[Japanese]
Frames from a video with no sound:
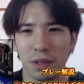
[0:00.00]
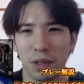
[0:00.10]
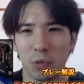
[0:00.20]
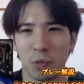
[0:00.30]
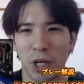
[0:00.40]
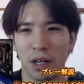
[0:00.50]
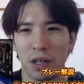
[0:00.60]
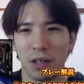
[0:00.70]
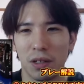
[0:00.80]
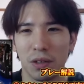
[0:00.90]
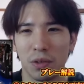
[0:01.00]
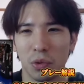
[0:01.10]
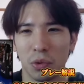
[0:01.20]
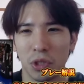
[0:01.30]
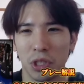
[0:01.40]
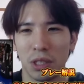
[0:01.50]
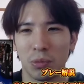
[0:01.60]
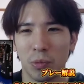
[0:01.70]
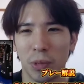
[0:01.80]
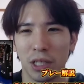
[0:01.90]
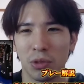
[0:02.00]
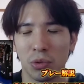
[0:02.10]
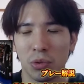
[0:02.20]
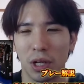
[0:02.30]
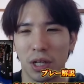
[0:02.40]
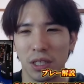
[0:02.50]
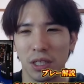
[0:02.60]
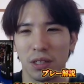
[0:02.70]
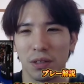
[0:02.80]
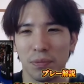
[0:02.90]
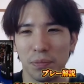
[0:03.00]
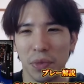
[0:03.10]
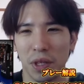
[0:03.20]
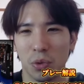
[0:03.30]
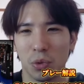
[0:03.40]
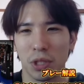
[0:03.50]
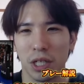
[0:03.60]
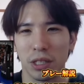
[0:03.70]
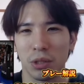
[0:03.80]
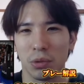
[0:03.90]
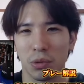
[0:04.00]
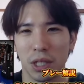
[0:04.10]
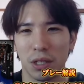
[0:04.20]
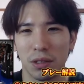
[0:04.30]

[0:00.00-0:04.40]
でもまあこのシーンもマイノットだからさコーナーにいるのが